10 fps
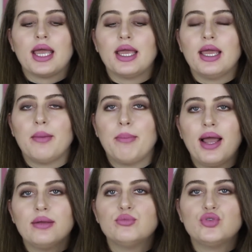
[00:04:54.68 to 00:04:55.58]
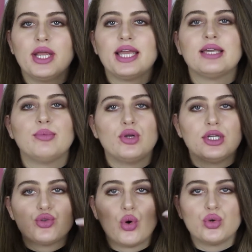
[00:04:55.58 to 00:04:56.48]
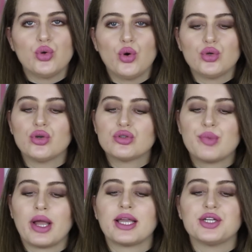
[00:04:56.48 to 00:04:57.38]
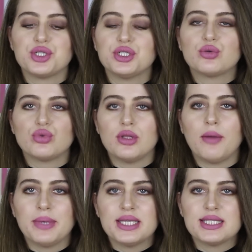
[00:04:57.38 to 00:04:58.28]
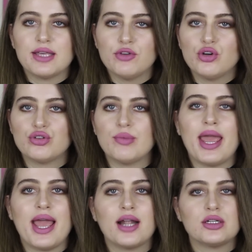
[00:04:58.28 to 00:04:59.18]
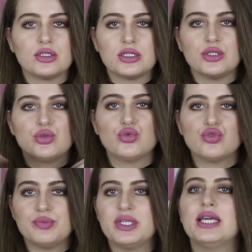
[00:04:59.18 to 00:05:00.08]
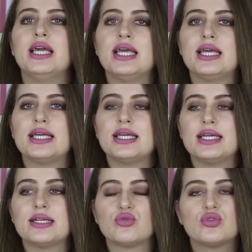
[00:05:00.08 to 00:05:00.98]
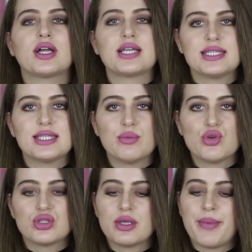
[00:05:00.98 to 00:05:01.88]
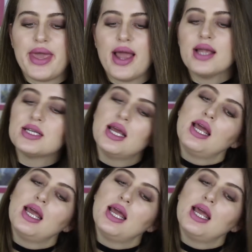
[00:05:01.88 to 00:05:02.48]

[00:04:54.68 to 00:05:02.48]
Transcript: E, ben bu rengi böyle çok yoğun göz makyajlarında kullanmayı seviyorum. Eğer e, nude bir e, dudak istemiyorsam eğer.